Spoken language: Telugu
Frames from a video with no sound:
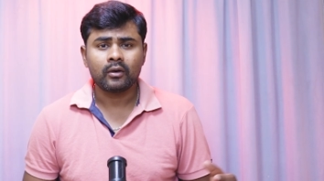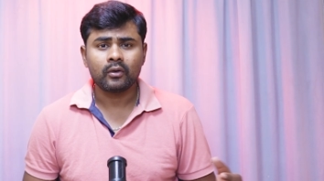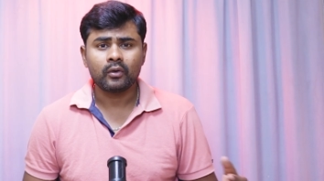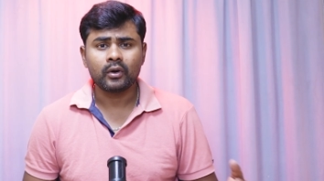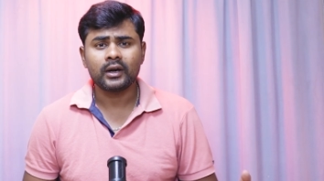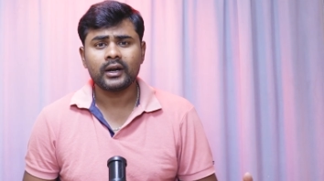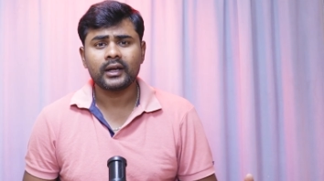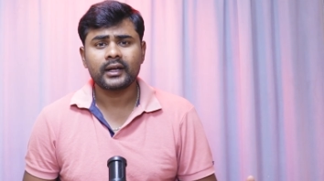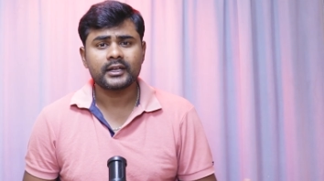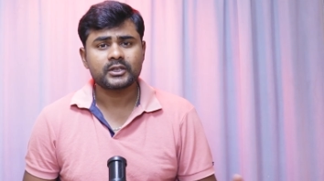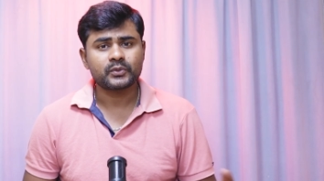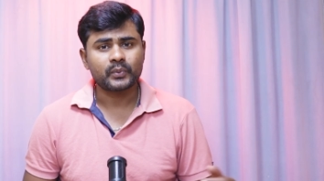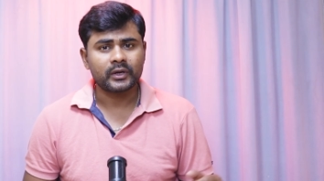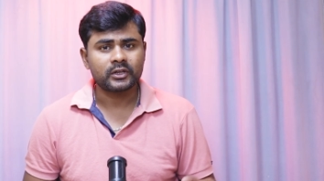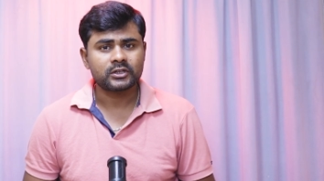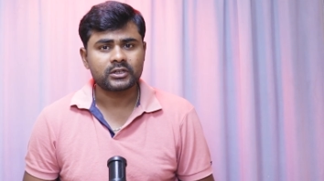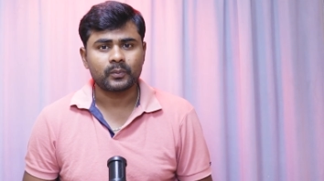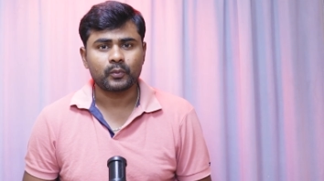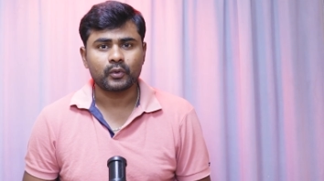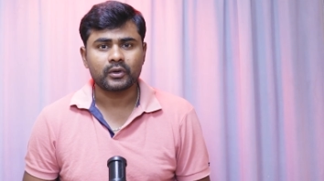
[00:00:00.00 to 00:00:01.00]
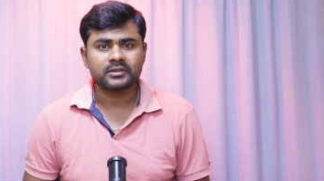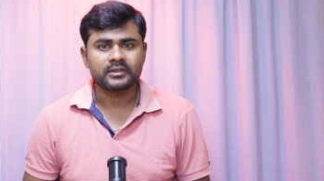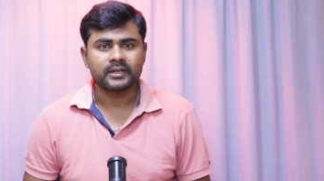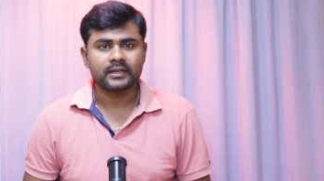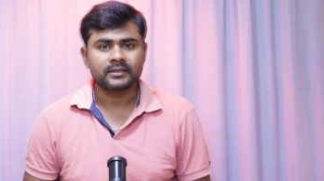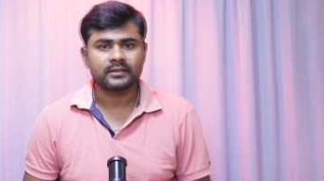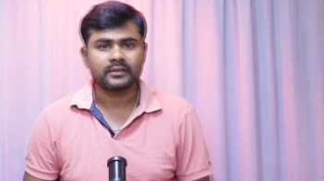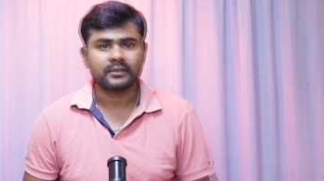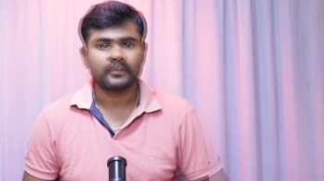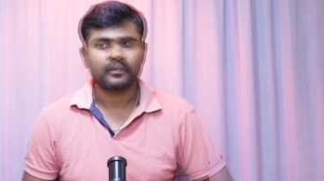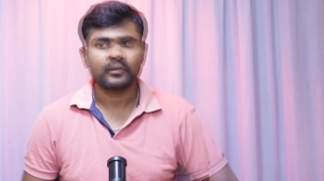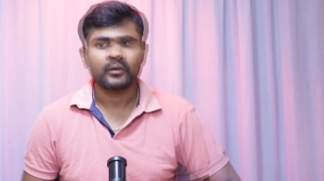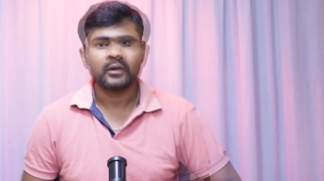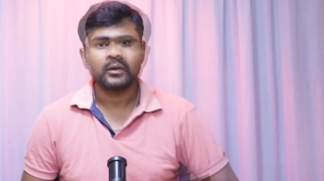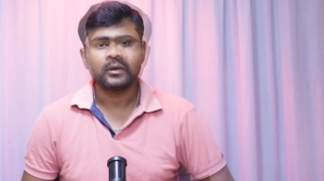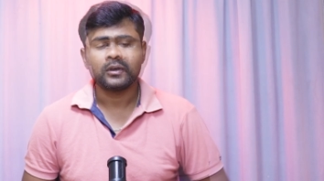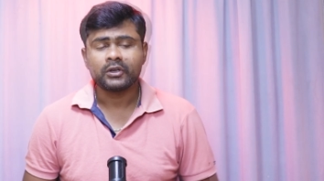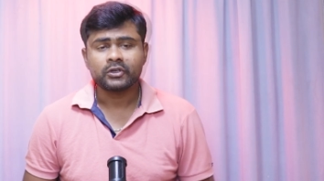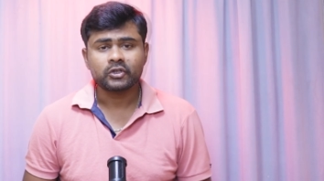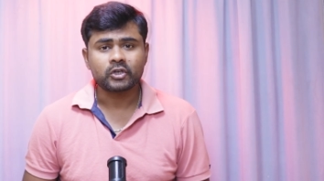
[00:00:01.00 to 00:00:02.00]
గొరిల గ్లాస్ వైజ్ సపోర్ట్ చేస్తుంది
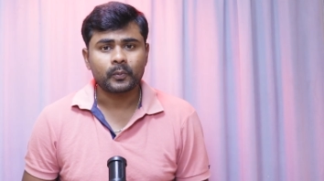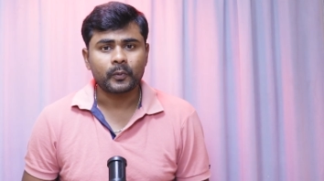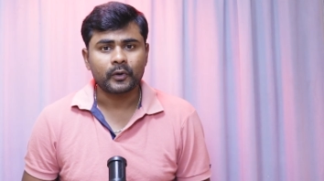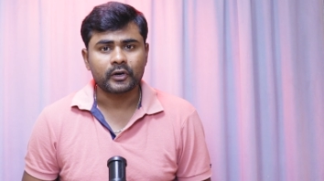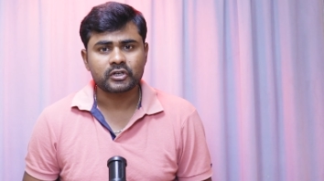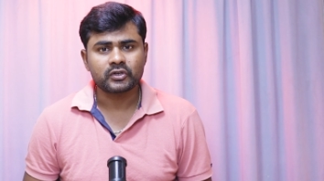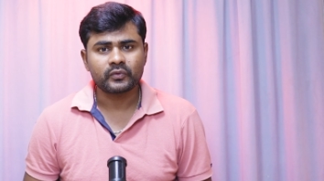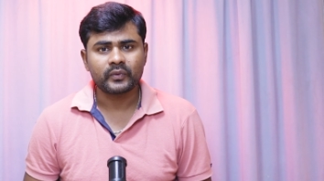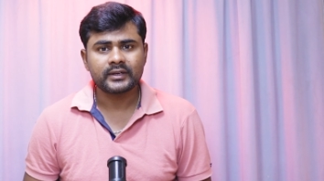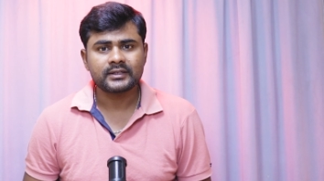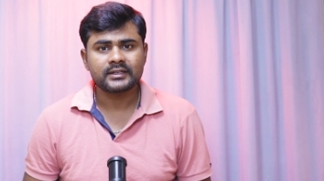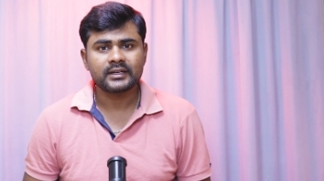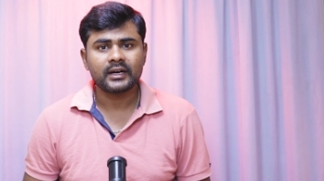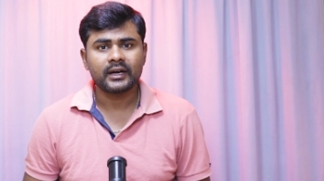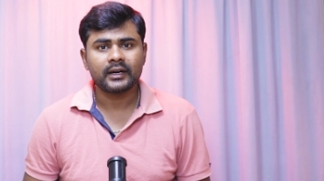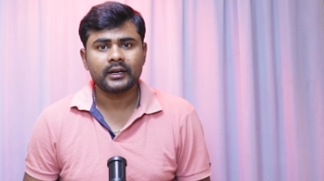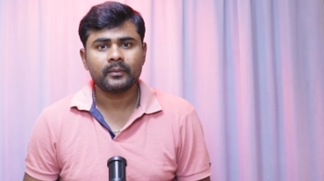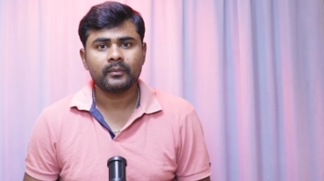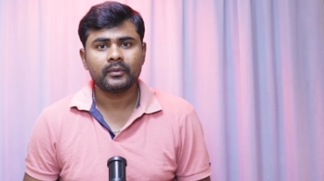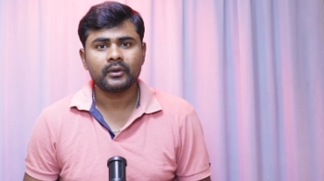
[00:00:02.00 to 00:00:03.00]
సో ప్రొడక్షన్ వైజ్ కానీ